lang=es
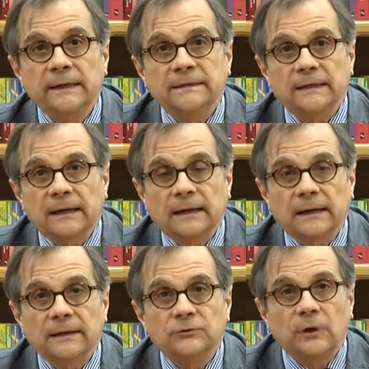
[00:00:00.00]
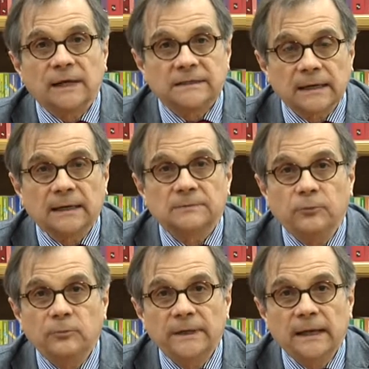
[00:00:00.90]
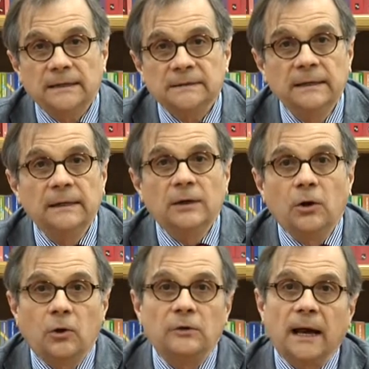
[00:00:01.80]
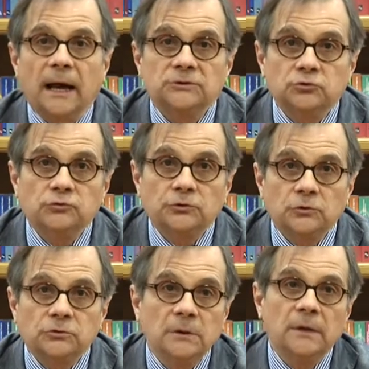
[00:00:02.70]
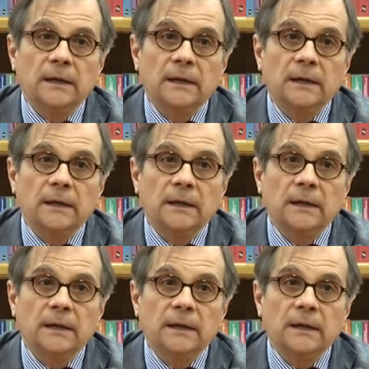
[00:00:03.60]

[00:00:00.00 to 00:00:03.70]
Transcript: estar cargando las arcas públicas con asuntos